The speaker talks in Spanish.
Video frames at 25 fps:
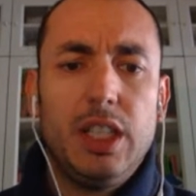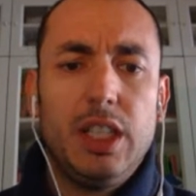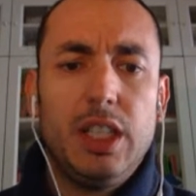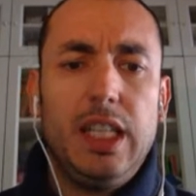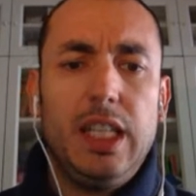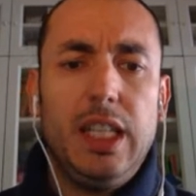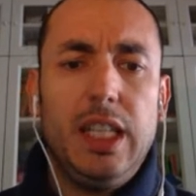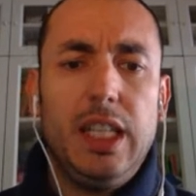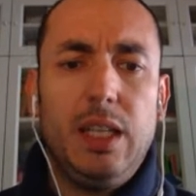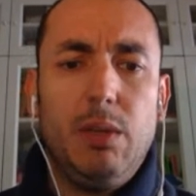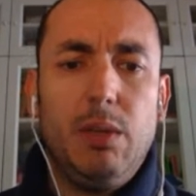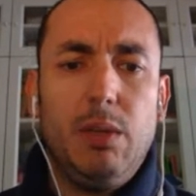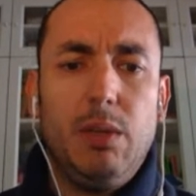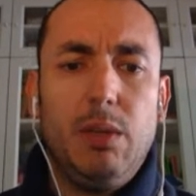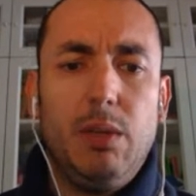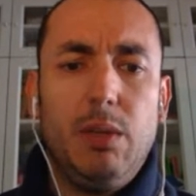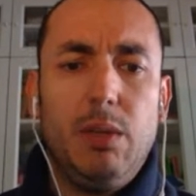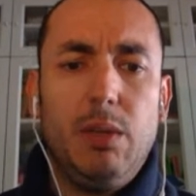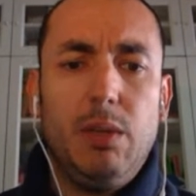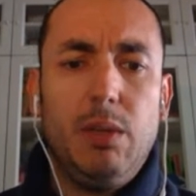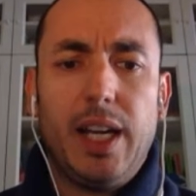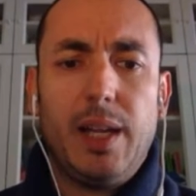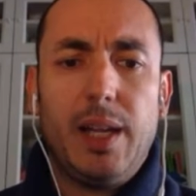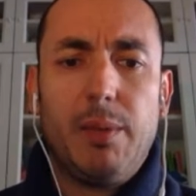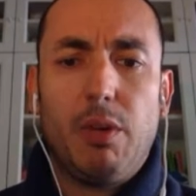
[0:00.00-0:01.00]
y bueno,
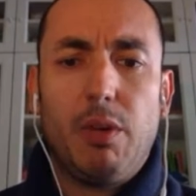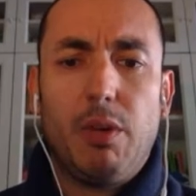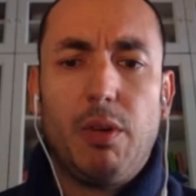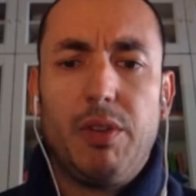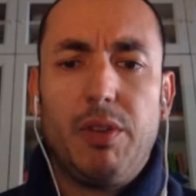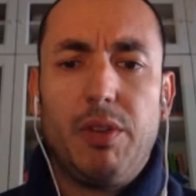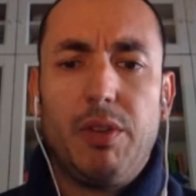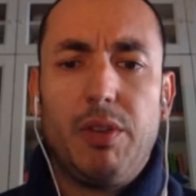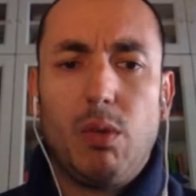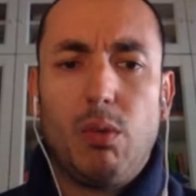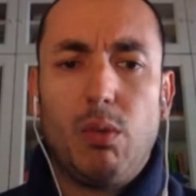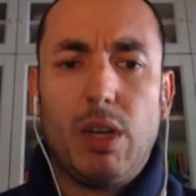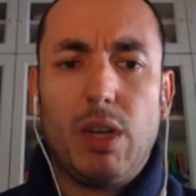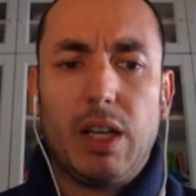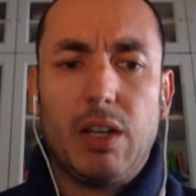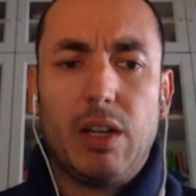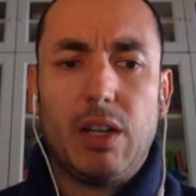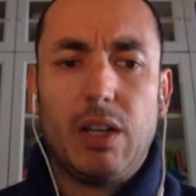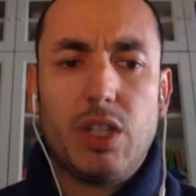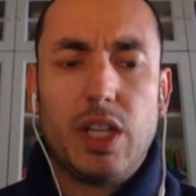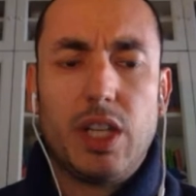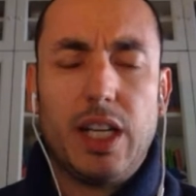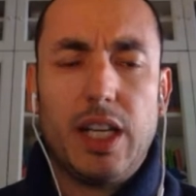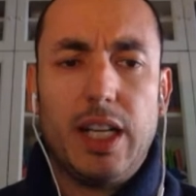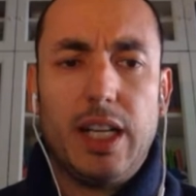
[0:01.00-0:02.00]
ahora iremos viendo algunas
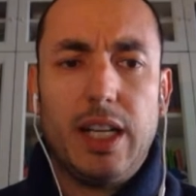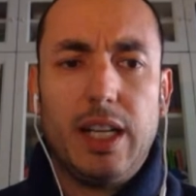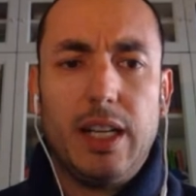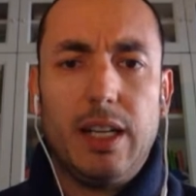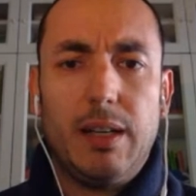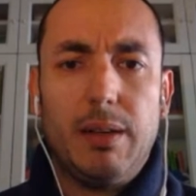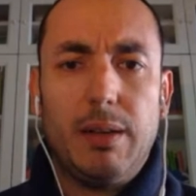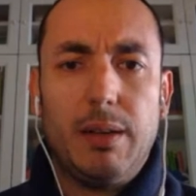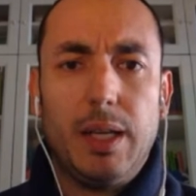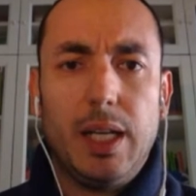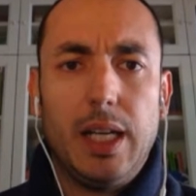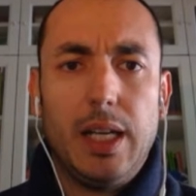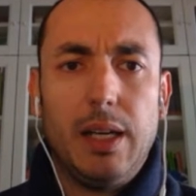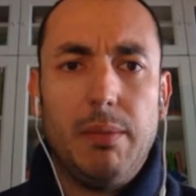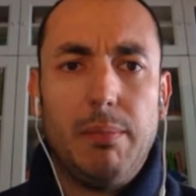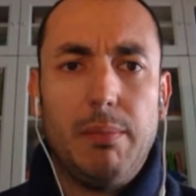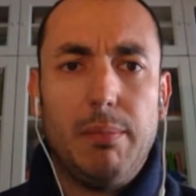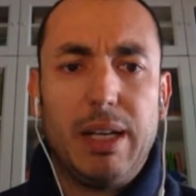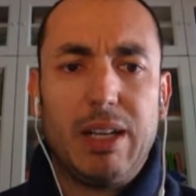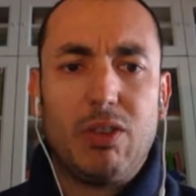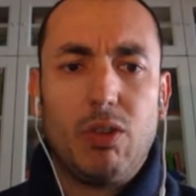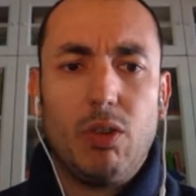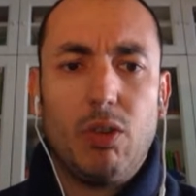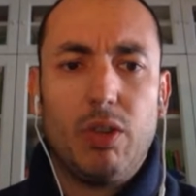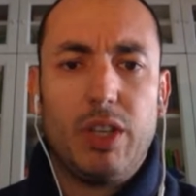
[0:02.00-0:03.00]
cosas
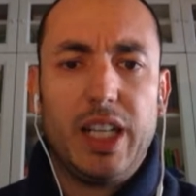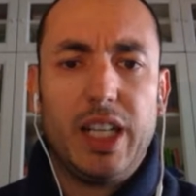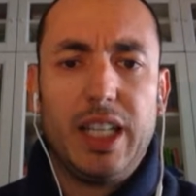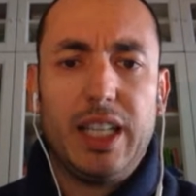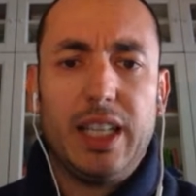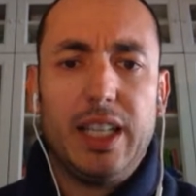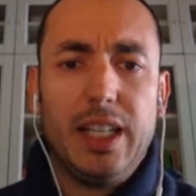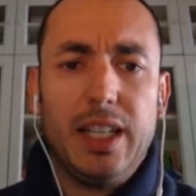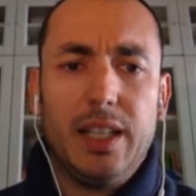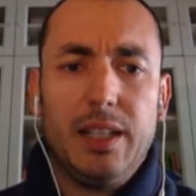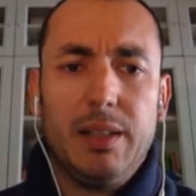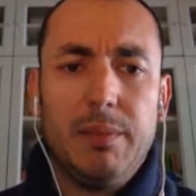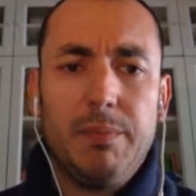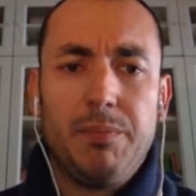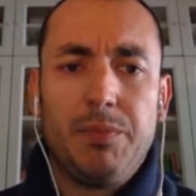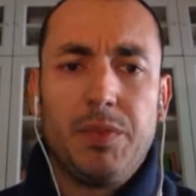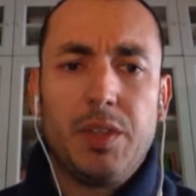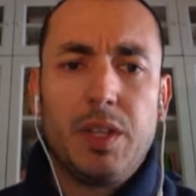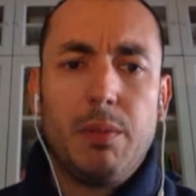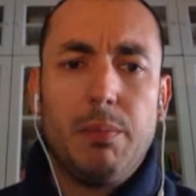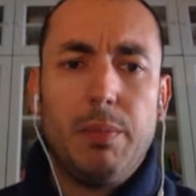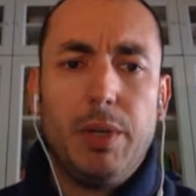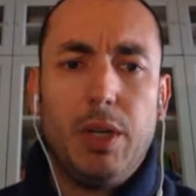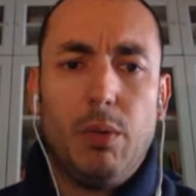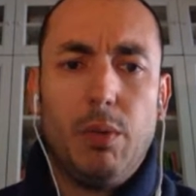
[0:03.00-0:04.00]
más concretas,
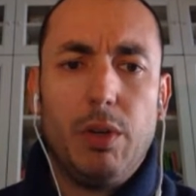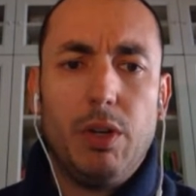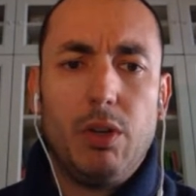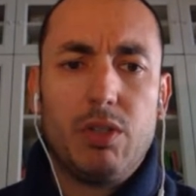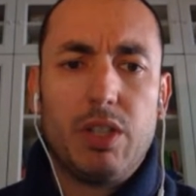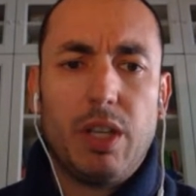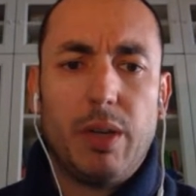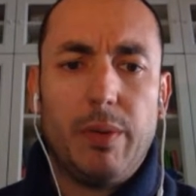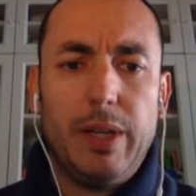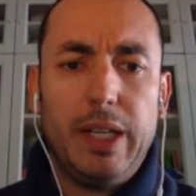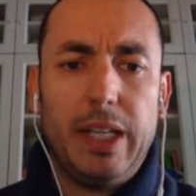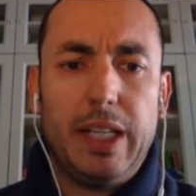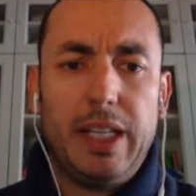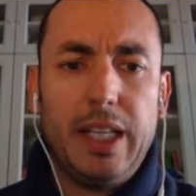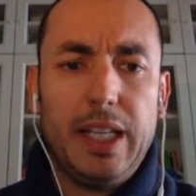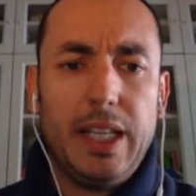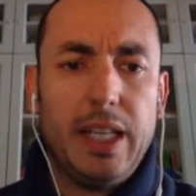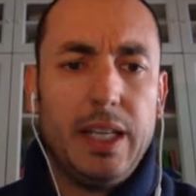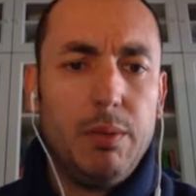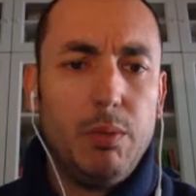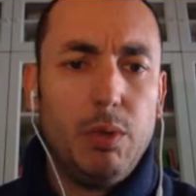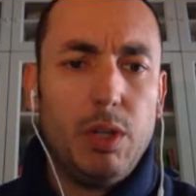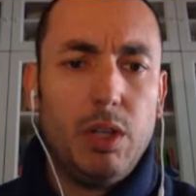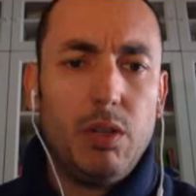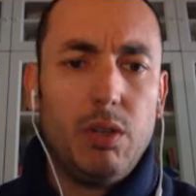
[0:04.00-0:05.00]
pero bueno, sabéis que,
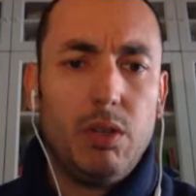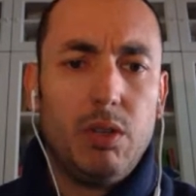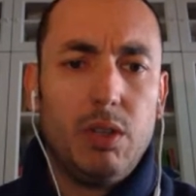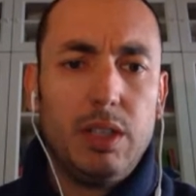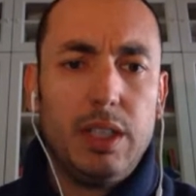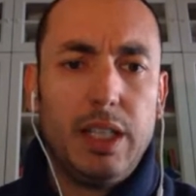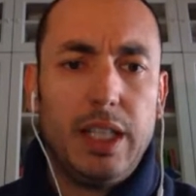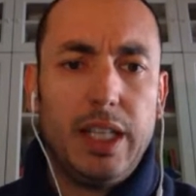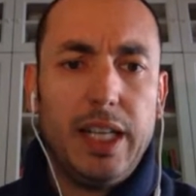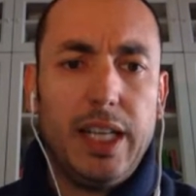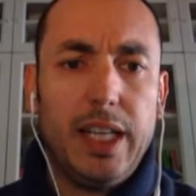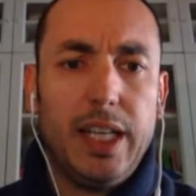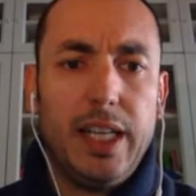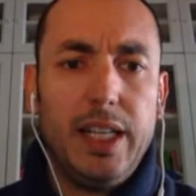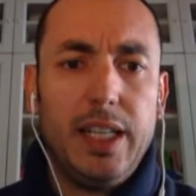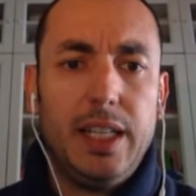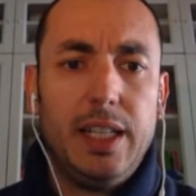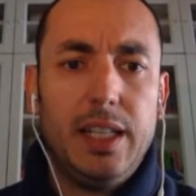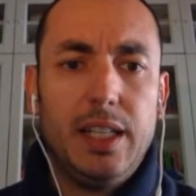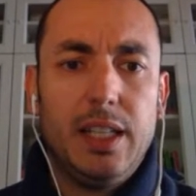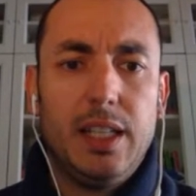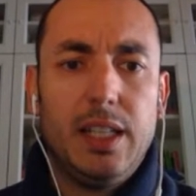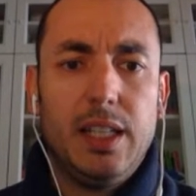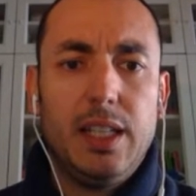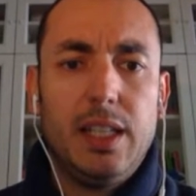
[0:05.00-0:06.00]
bueno, tenéis
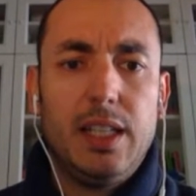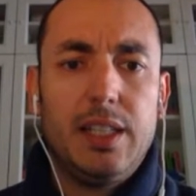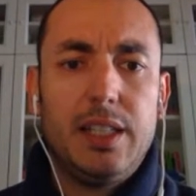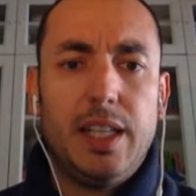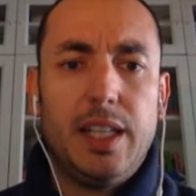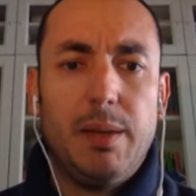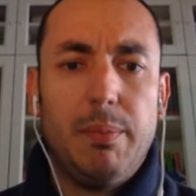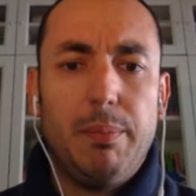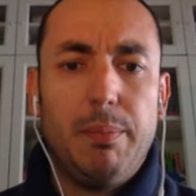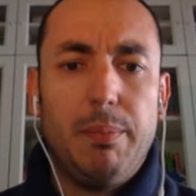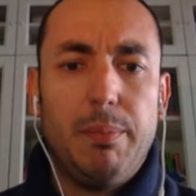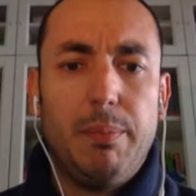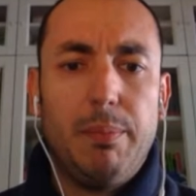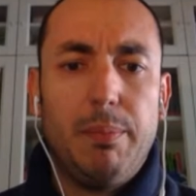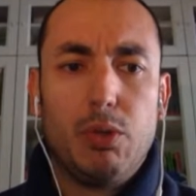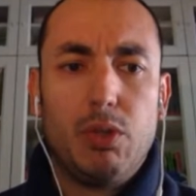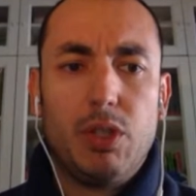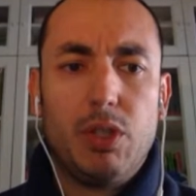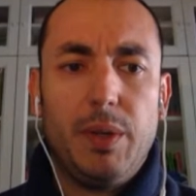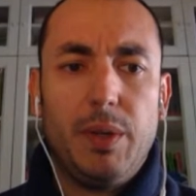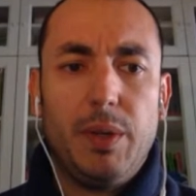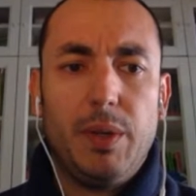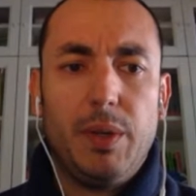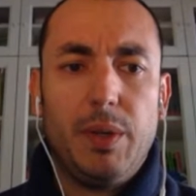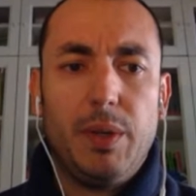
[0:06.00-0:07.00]
siempre la
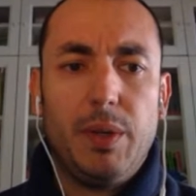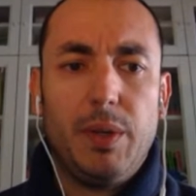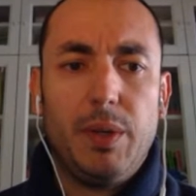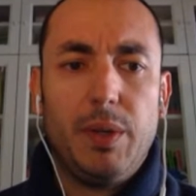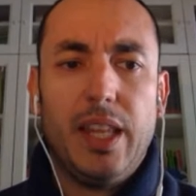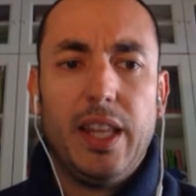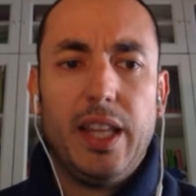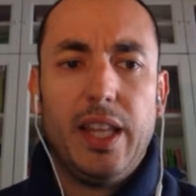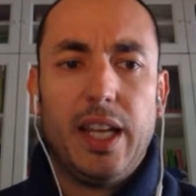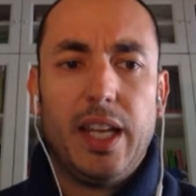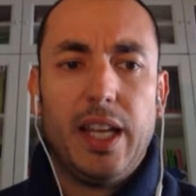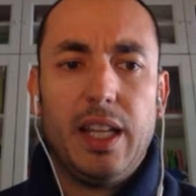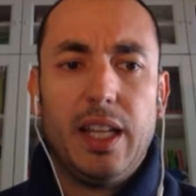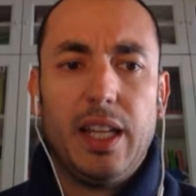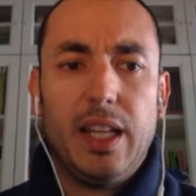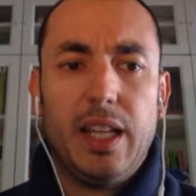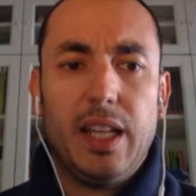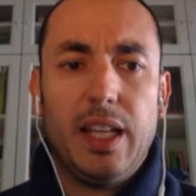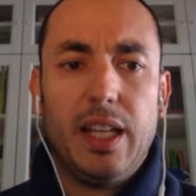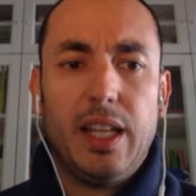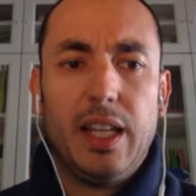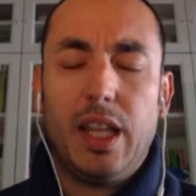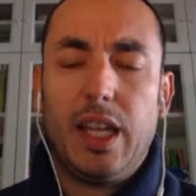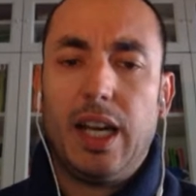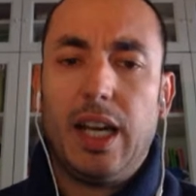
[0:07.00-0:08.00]
posibilidad de,
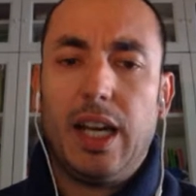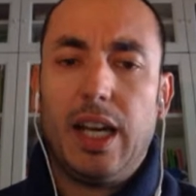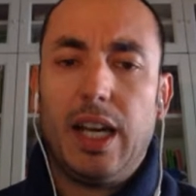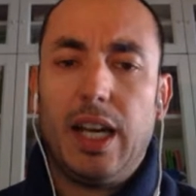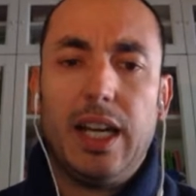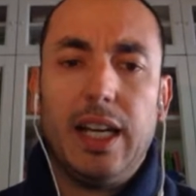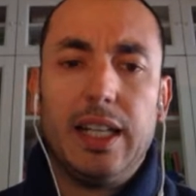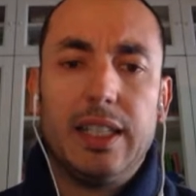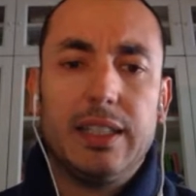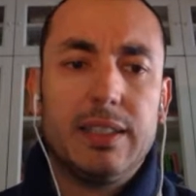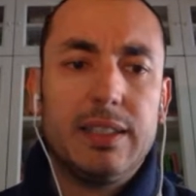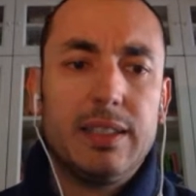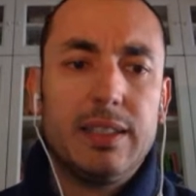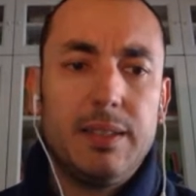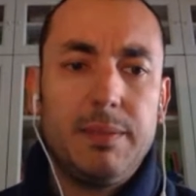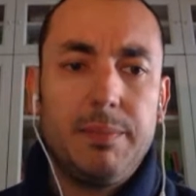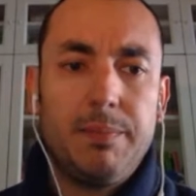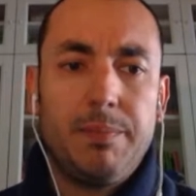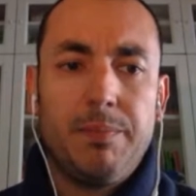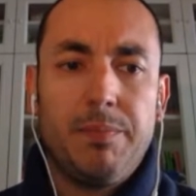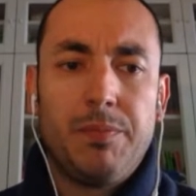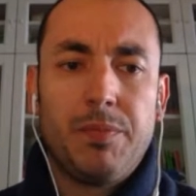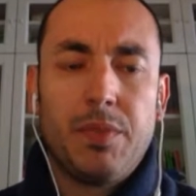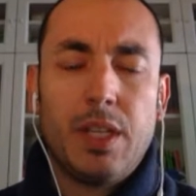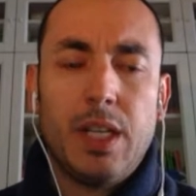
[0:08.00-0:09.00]
acceder a las,
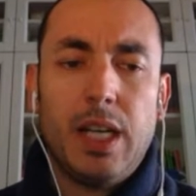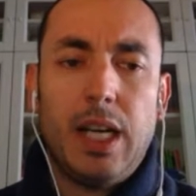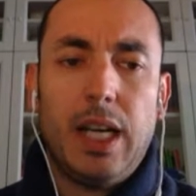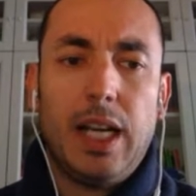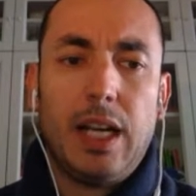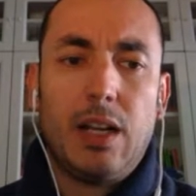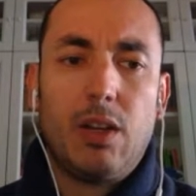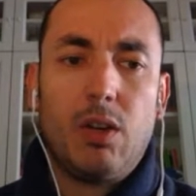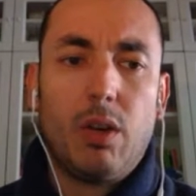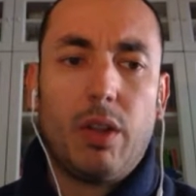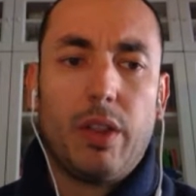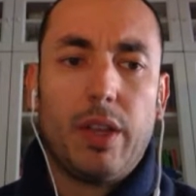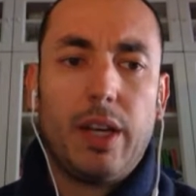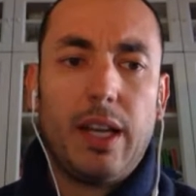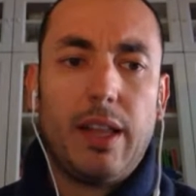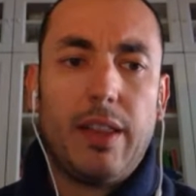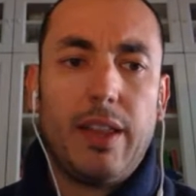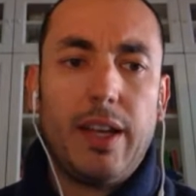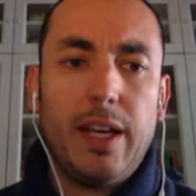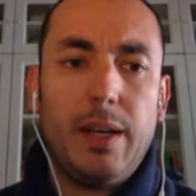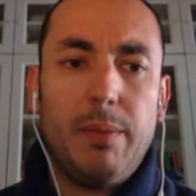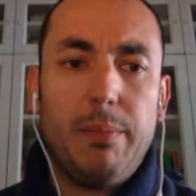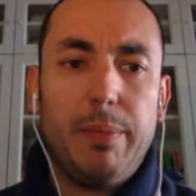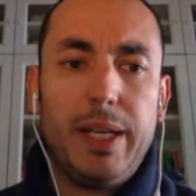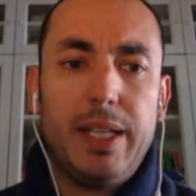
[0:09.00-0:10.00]
a las
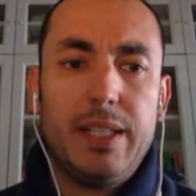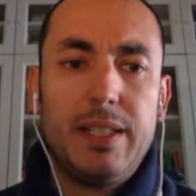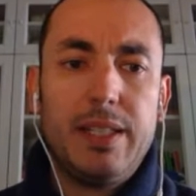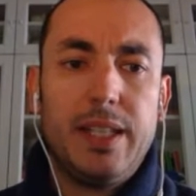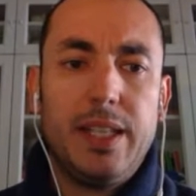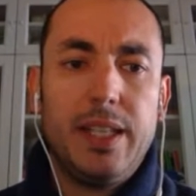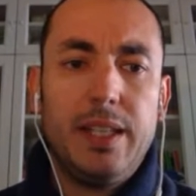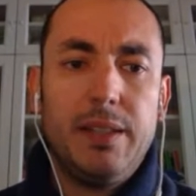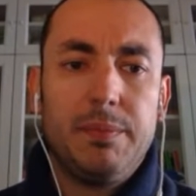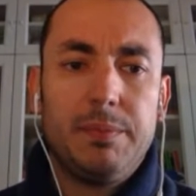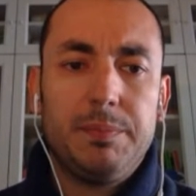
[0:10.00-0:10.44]
coordenadas GPS, e